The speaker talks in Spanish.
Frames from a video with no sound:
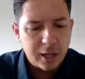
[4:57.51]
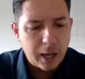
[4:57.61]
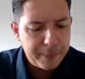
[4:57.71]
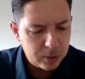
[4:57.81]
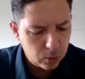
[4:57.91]

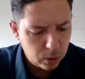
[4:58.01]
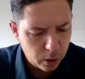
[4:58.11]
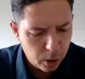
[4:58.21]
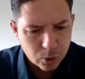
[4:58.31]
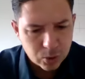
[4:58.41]
Capítulo
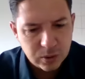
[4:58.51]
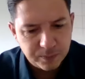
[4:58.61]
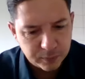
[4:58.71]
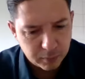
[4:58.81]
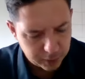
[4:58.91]

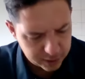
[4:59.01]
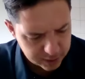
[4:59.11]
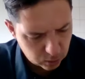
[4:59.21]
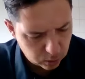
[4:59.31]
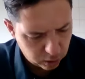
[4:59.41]
2,
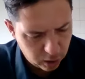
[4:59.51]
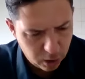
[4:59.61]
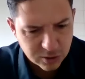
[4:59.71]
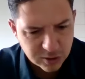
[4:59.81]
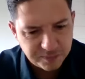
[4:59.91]
versículo
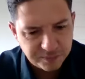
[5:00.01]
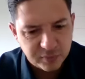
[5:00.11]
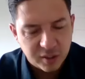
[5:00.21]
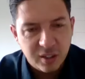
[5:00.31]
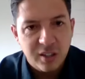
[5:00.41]
2.
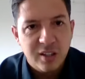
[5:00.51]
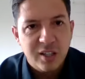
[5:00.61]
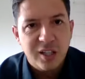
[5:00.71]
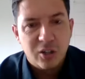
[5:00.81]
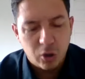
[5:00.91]

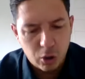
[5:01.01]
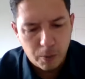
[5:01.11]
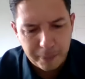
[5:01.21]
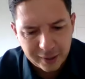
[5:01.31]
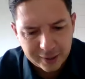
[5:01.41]

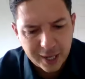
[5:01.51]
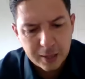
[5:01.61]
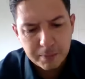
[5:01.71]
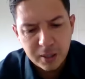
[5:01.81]
Completad